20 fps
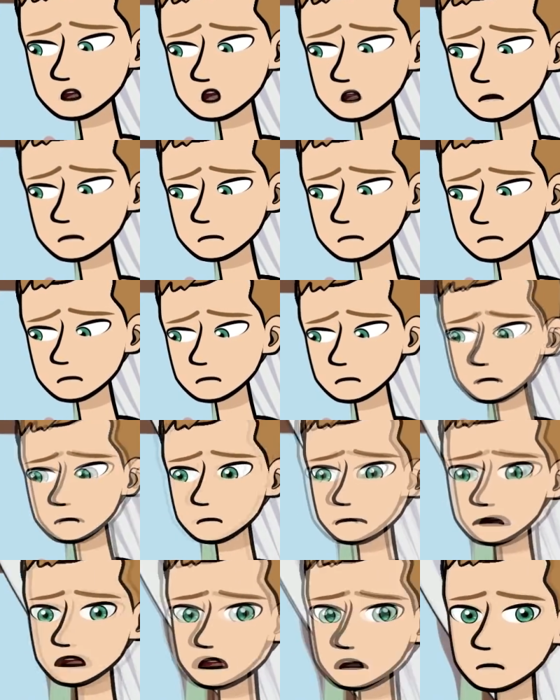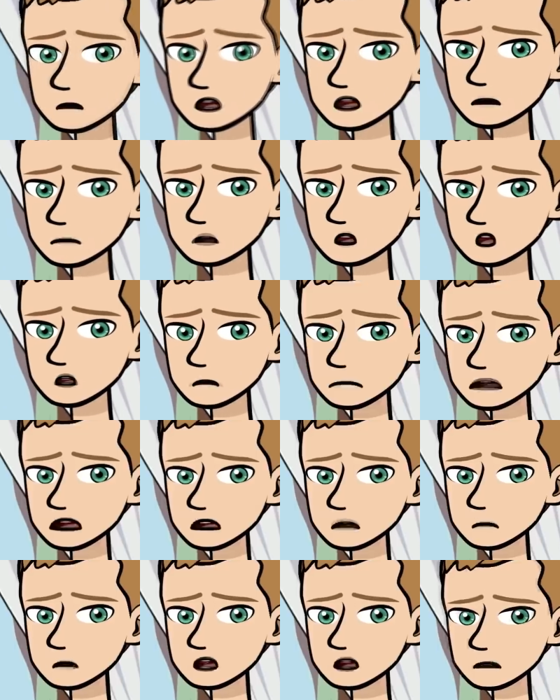กับเธอ ตอนนั้นผม
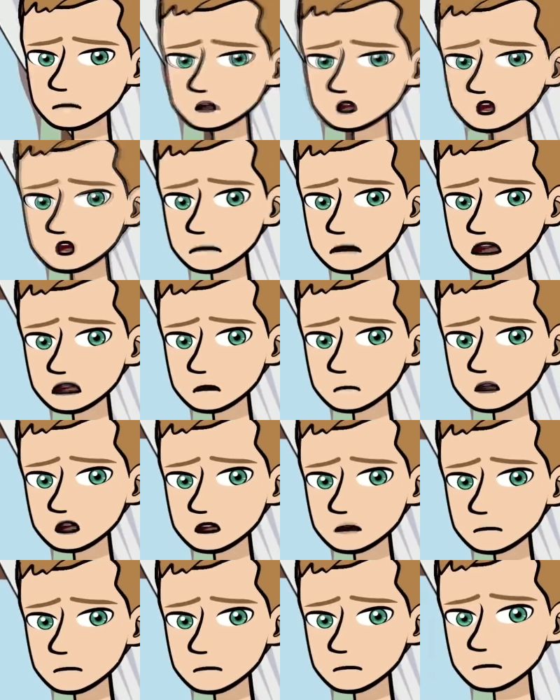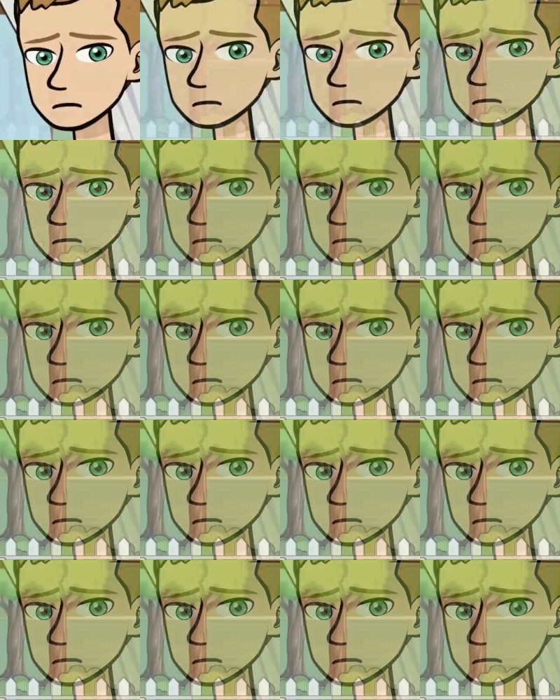ทำเลวแบบไม่มีข้